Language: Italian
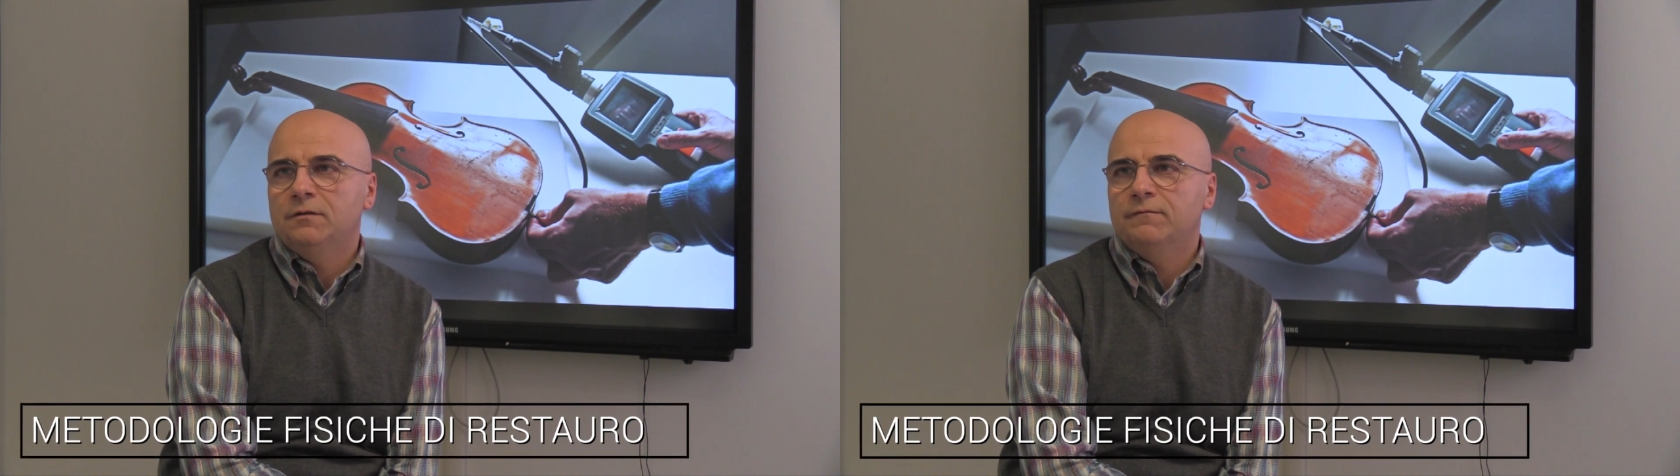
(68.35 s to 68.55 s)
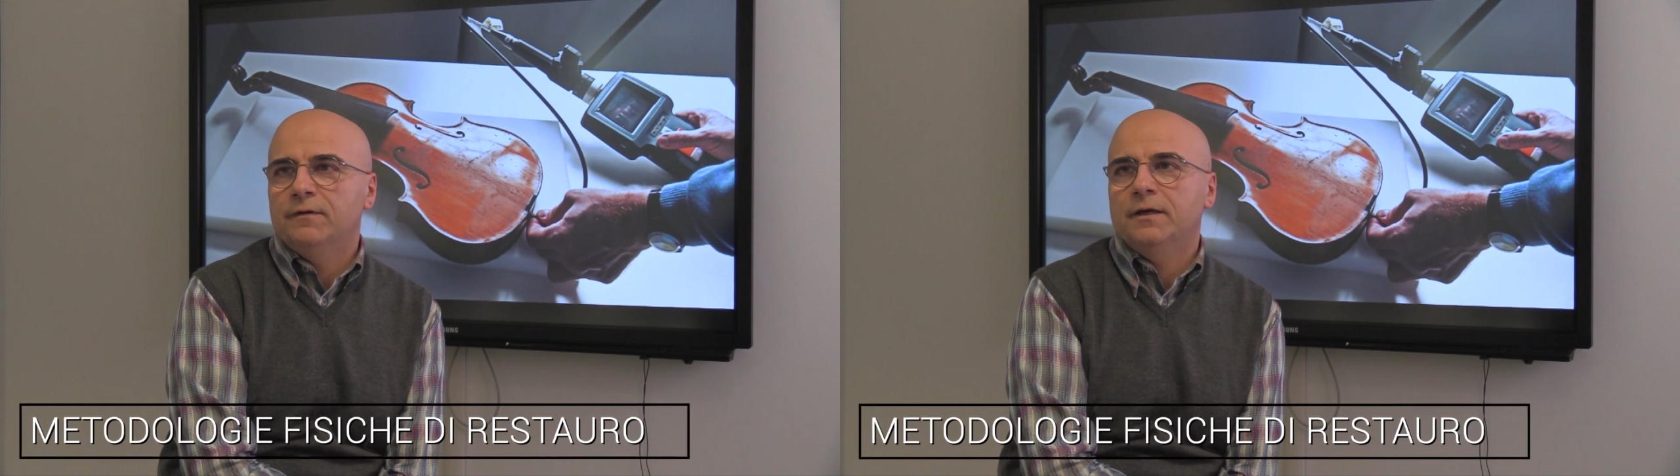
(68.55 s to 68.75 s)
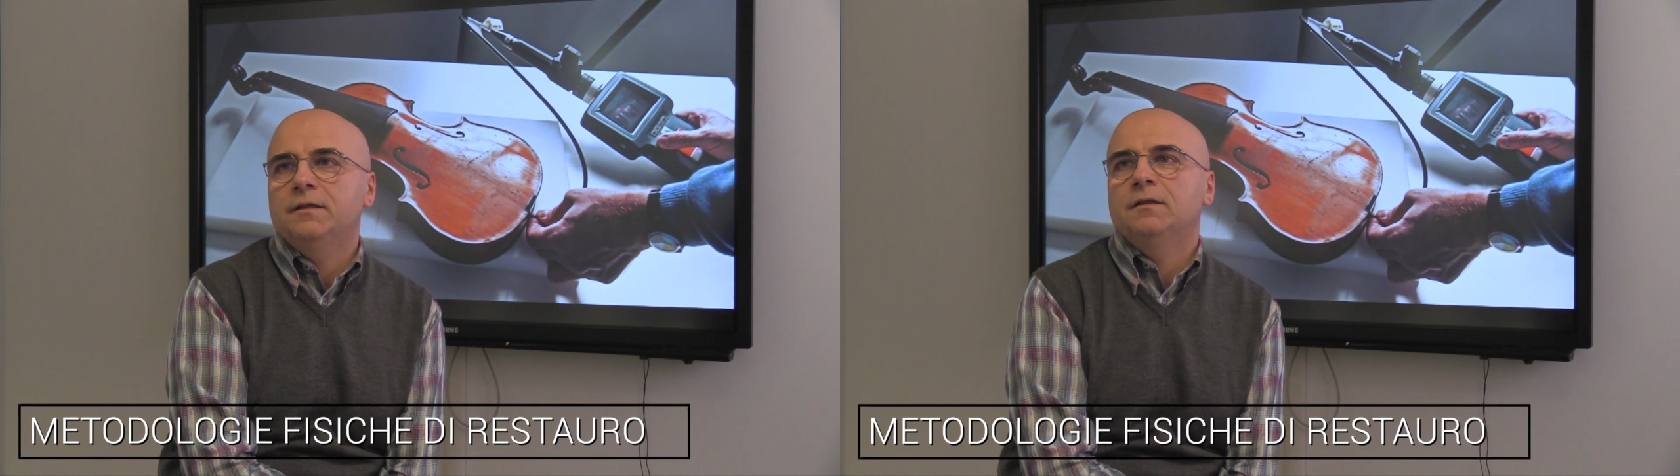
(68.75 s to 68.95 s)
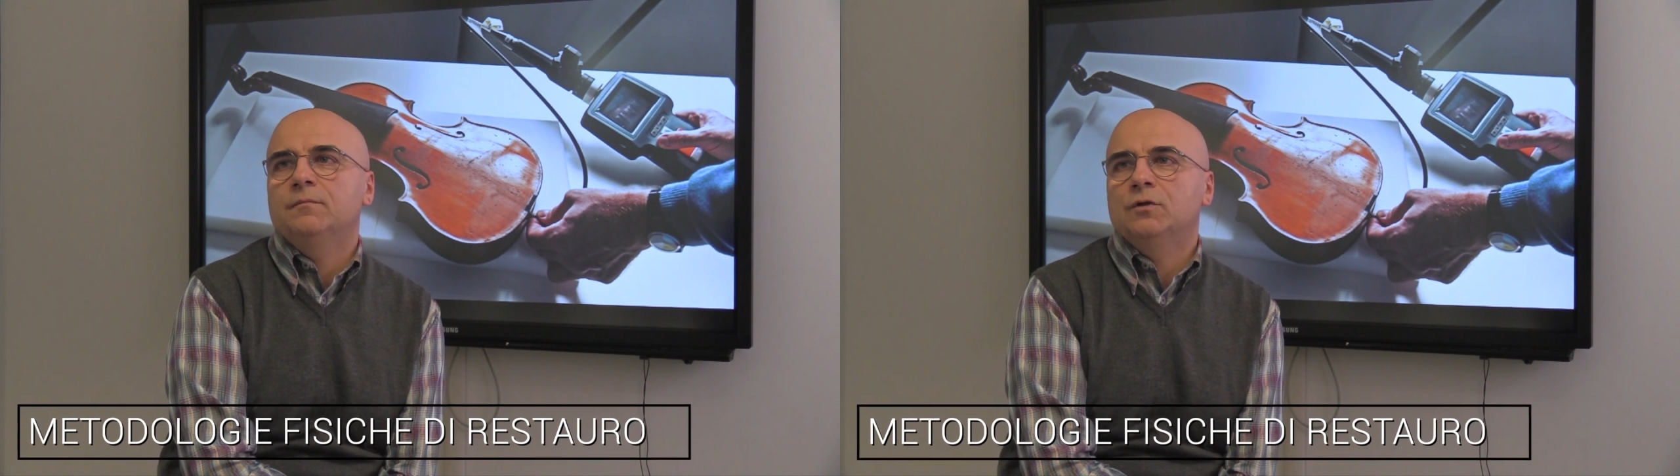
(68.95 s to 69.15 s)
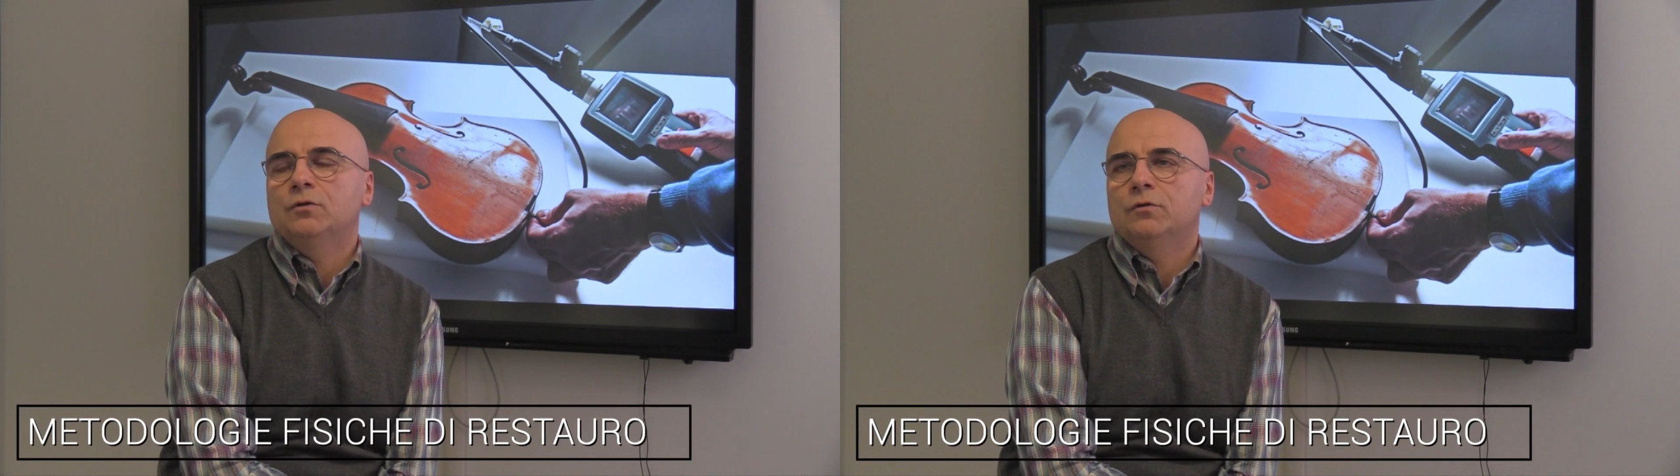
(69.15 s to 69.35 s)

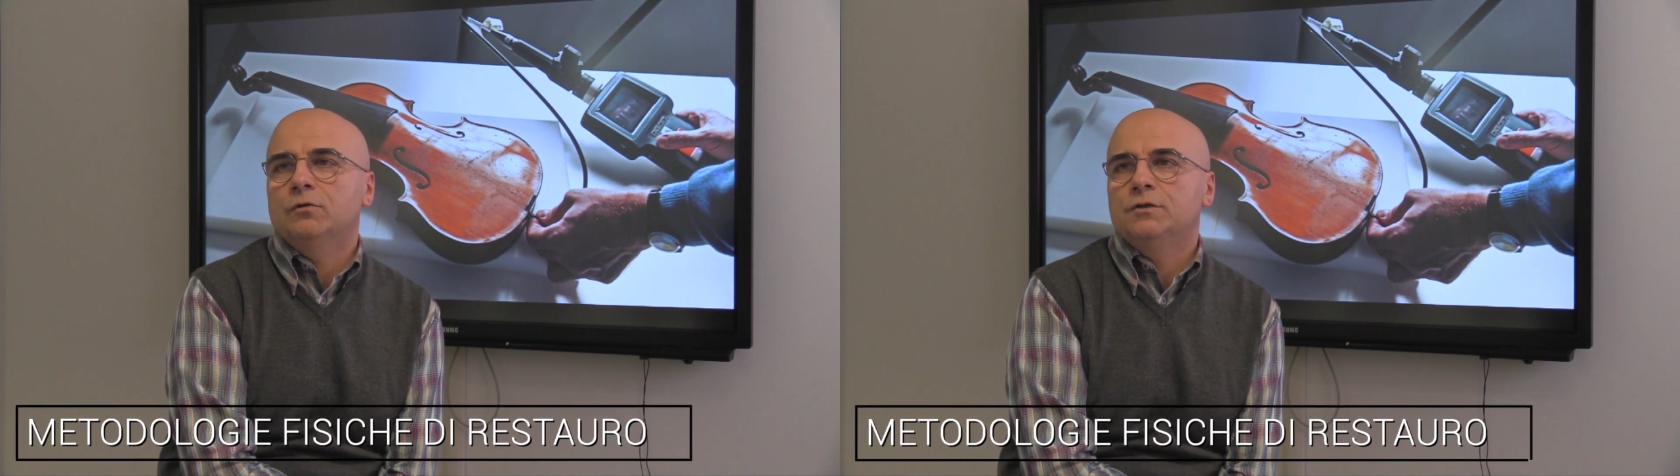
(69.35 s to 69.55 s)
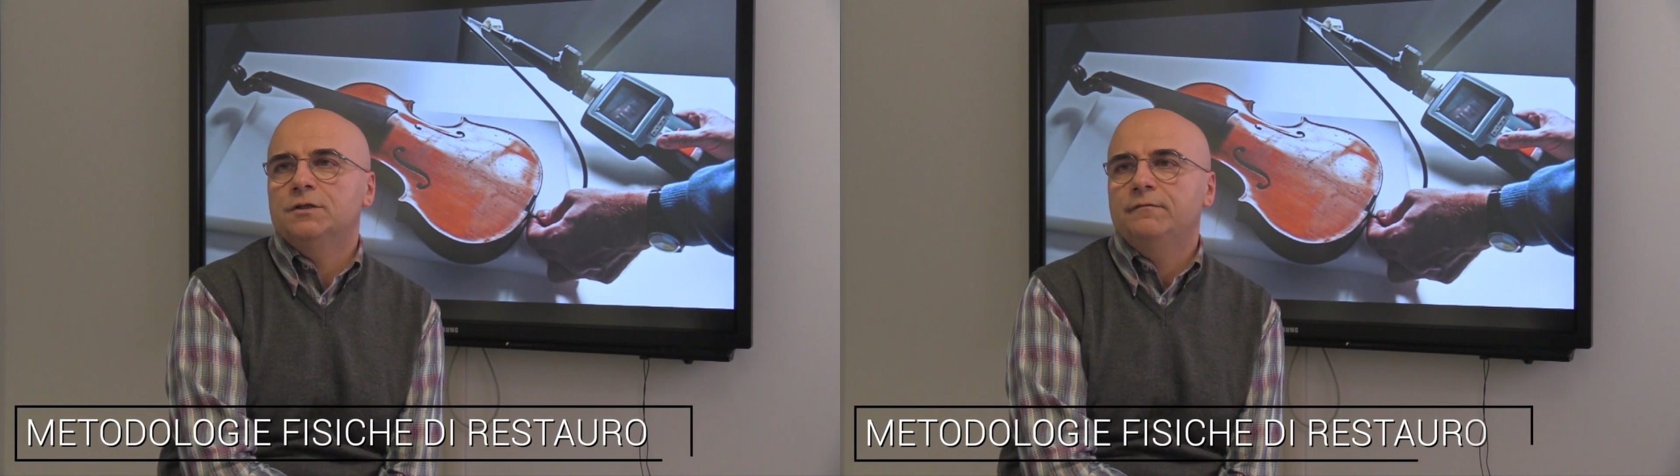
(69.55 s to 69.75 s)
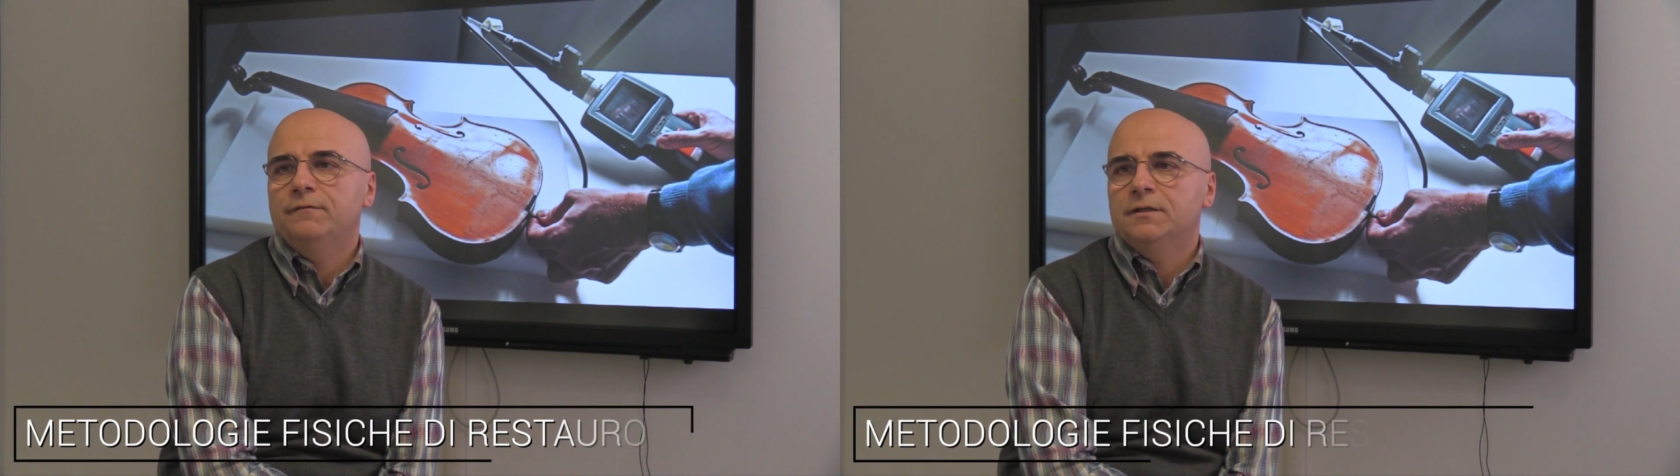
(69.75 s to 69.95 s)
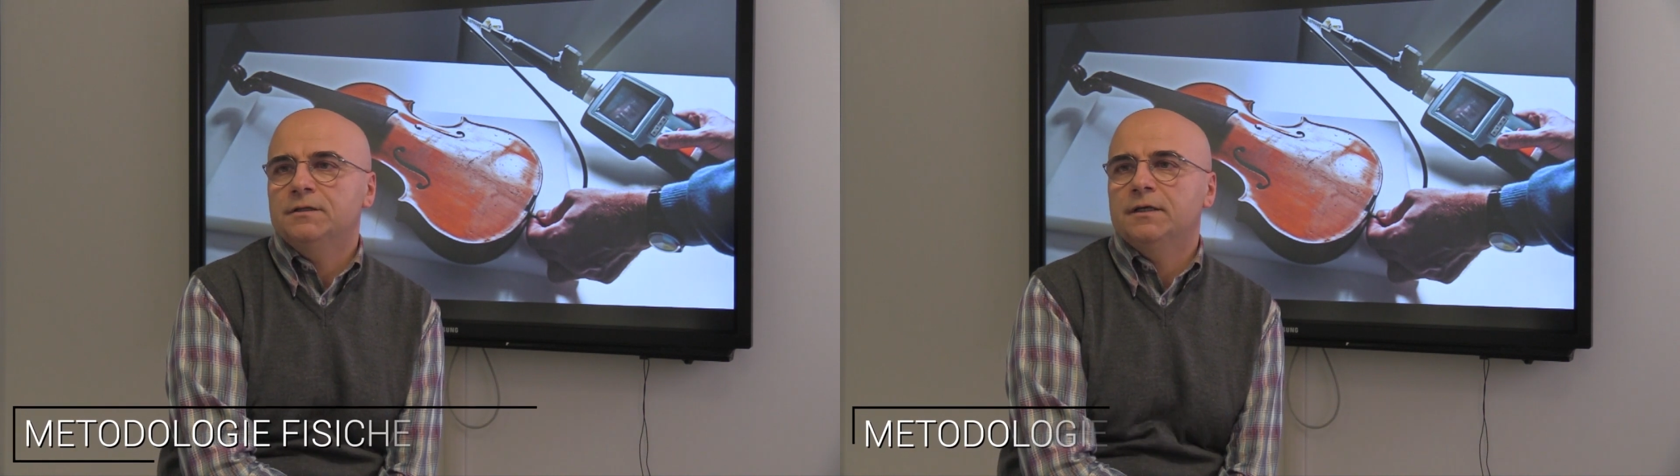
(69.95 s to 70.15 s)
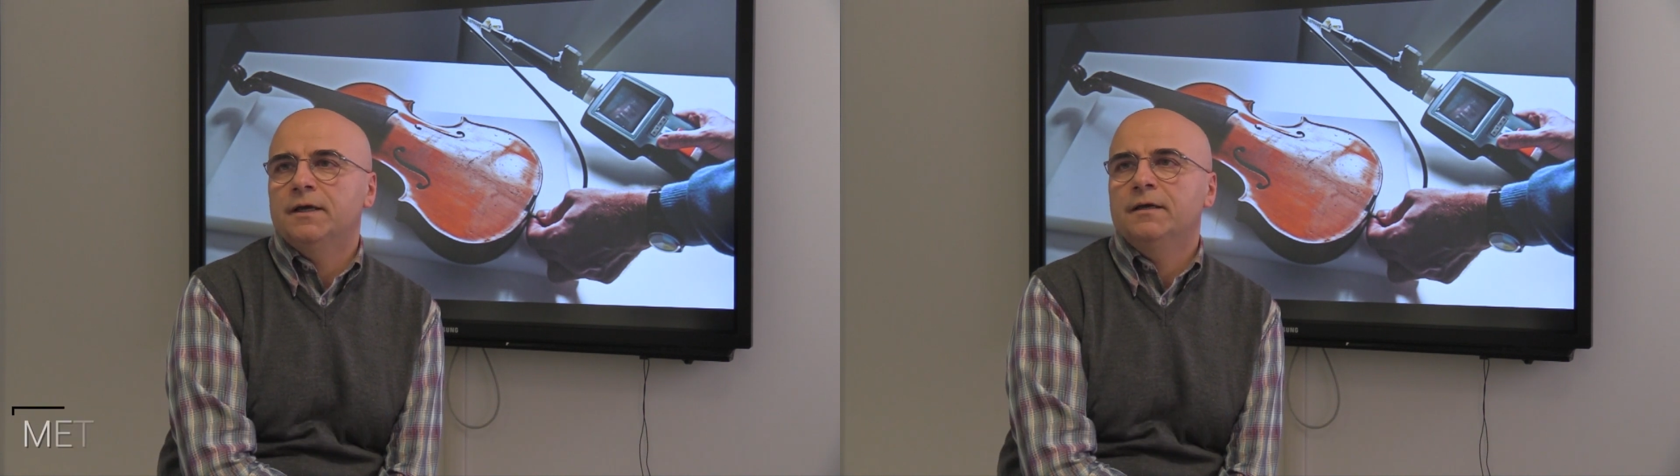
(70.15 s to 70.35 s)
differenti metodologie
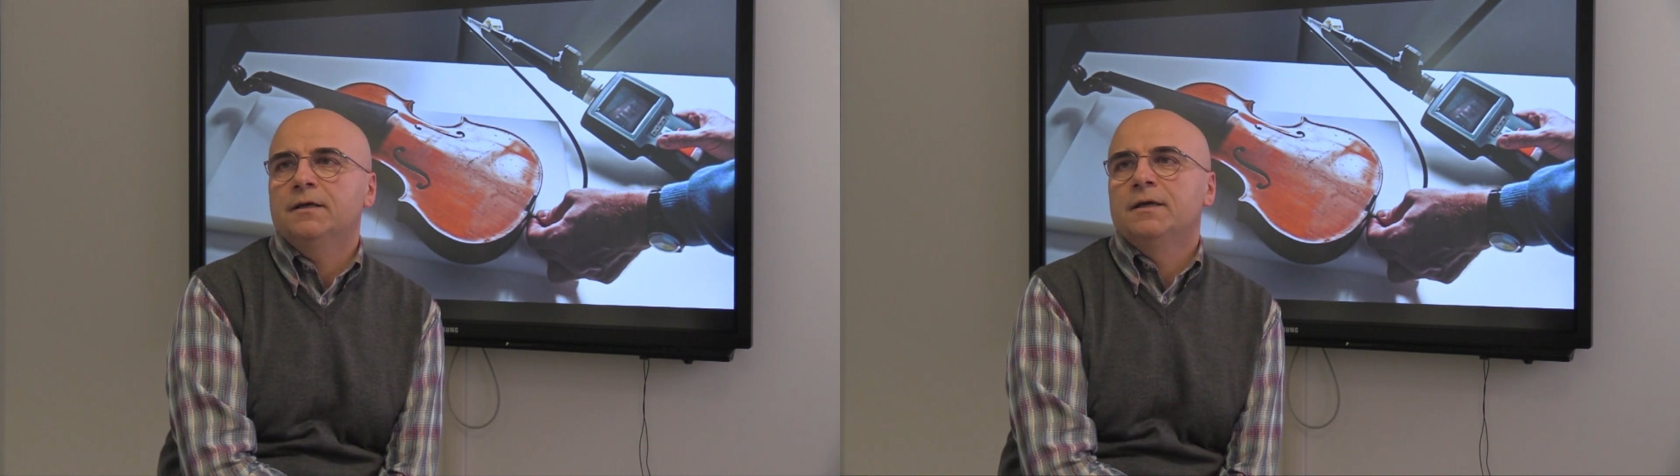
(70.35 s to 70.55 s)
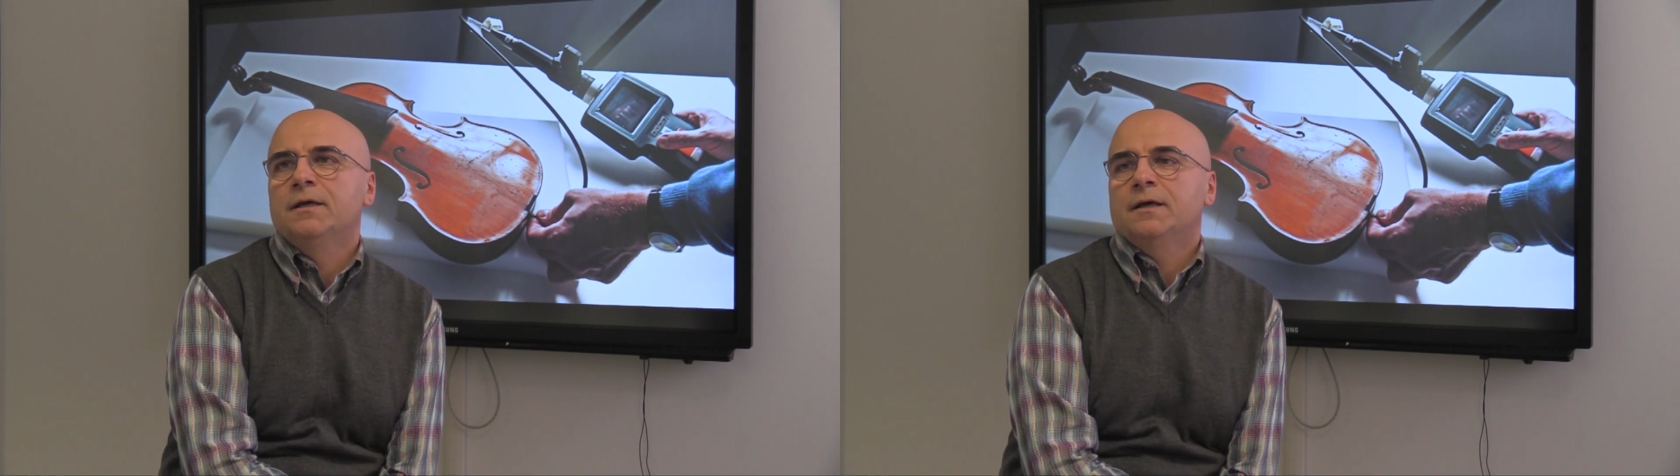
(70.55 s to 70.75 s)
fisiche